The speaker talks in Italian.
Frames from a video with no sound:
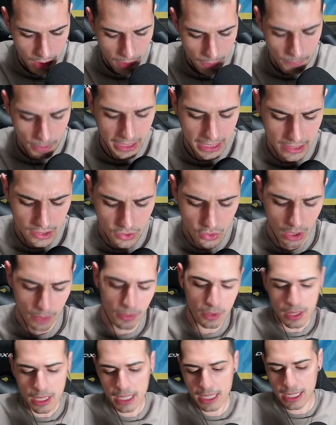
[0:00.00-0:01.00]
Perché adesso la
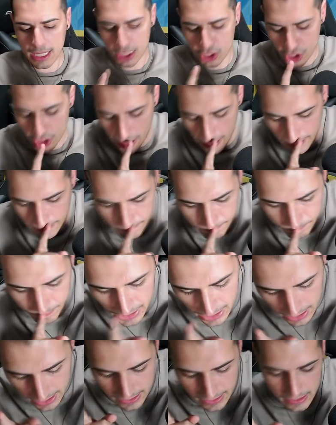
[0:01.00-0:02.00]
pirotecnica c'è. Eh?
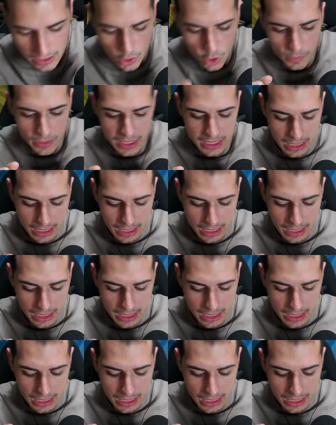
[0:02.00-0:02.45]
Se lui mette la